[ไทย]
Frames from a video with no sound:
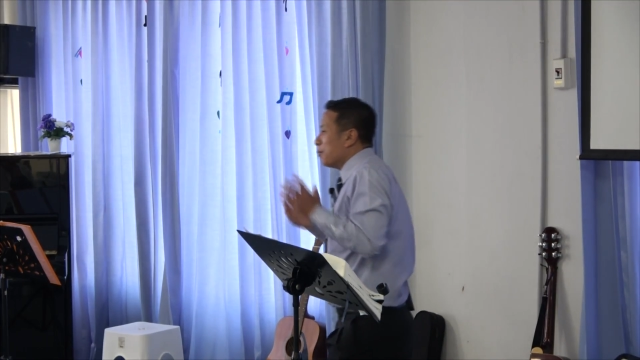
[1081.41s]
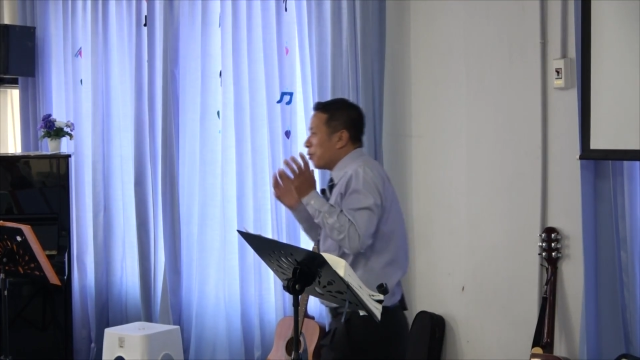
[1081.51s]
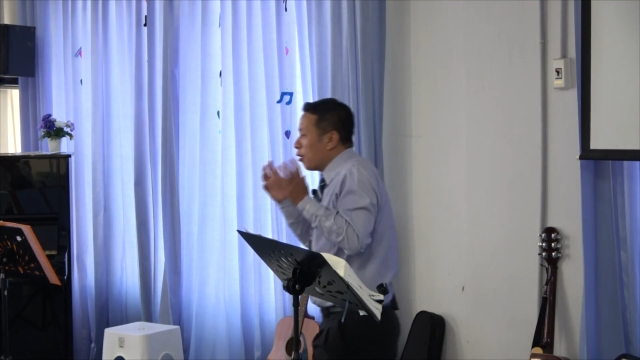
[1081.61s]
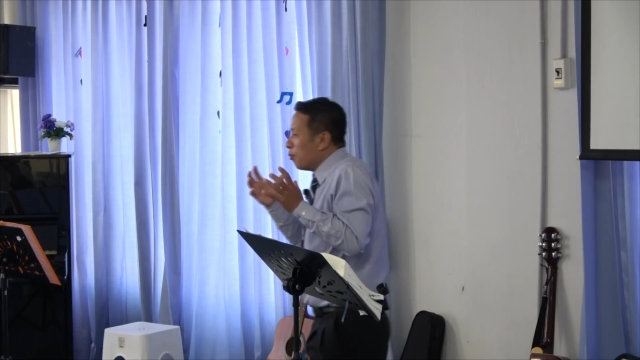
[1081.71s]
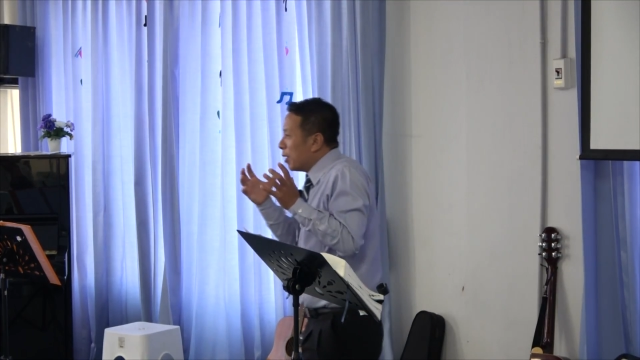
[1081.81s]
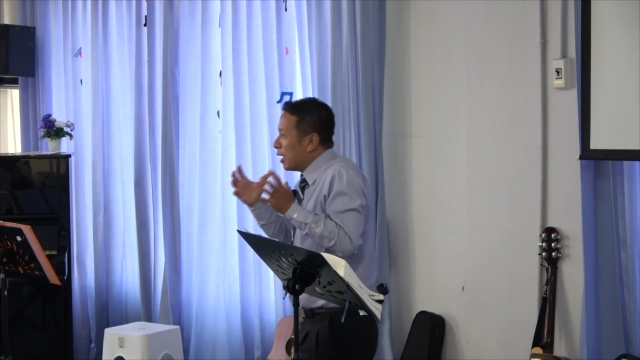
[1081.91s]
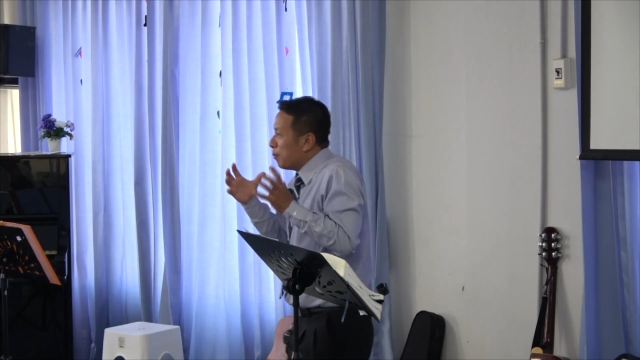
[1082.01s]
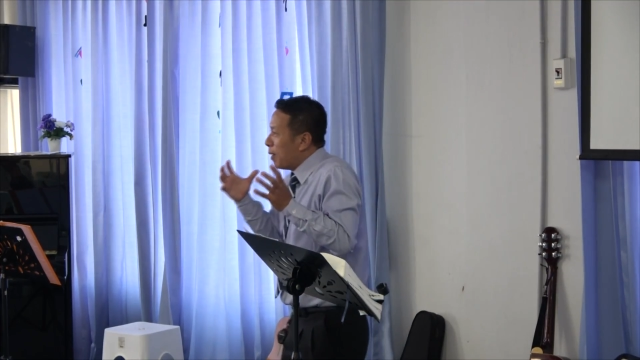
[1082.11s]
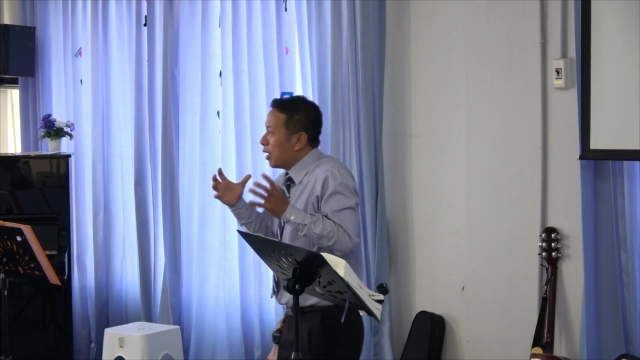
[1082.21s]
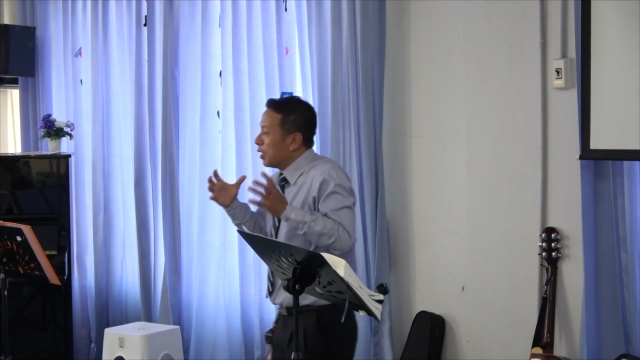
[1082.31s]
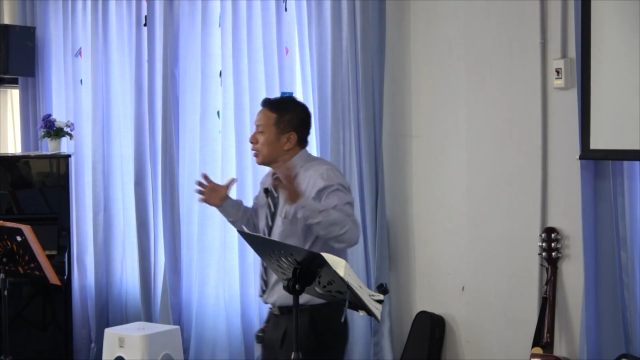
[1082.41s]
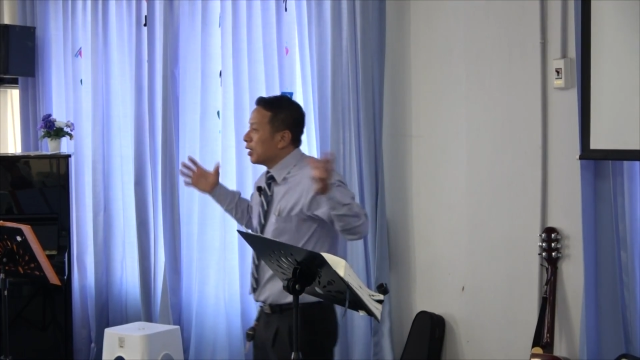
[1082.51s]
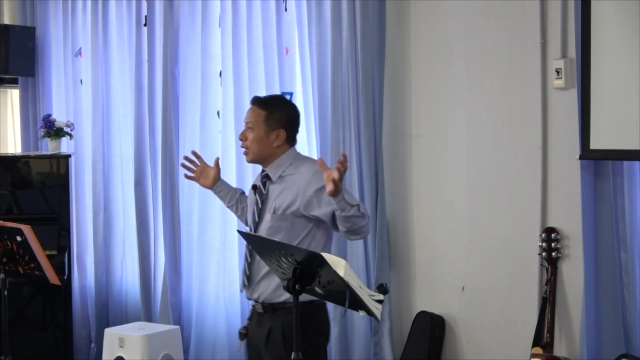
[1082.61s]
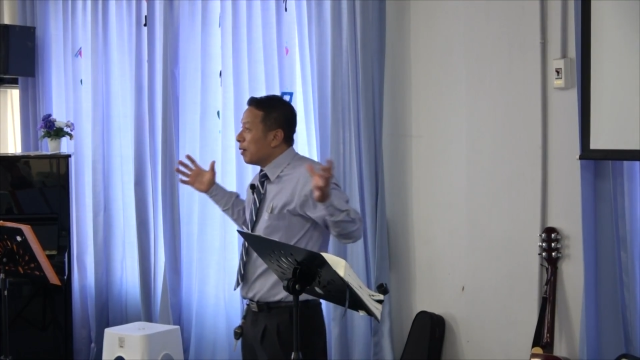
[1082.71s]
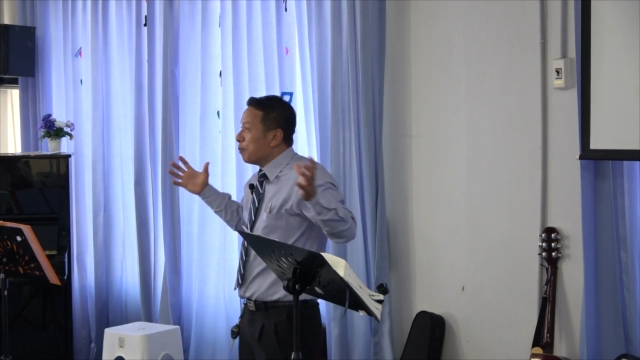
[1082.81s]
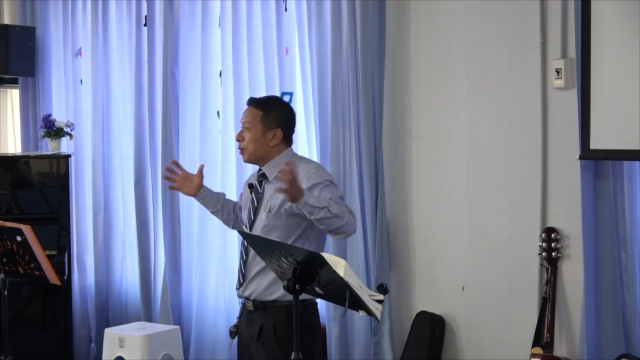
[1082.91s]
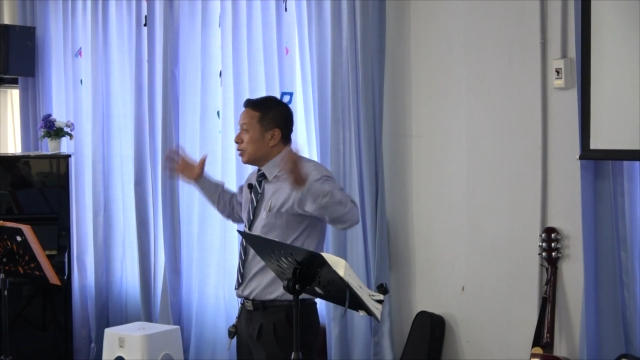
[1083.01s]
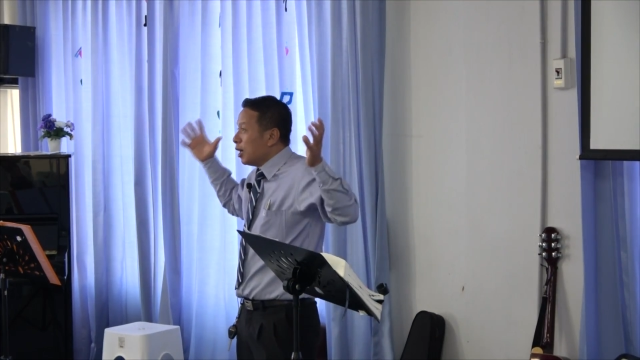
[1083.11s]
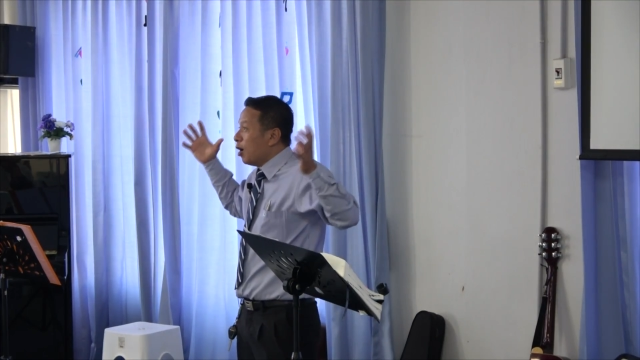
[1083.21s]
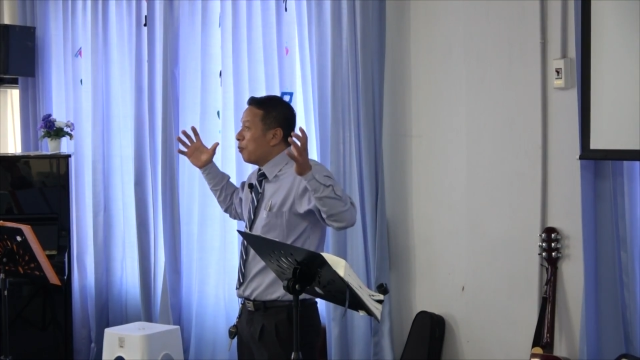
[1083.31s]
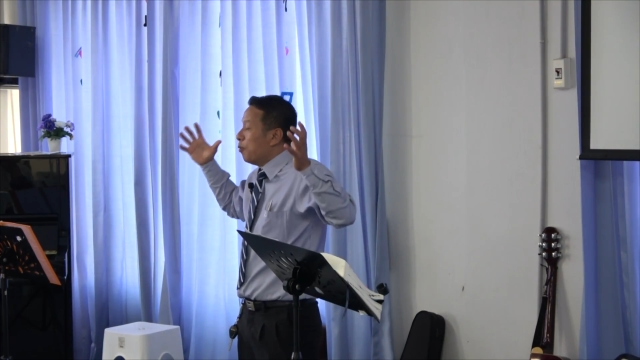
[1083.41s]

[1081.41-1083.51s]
พระองค์ไม่ได้มาในฐานะพระเจ้า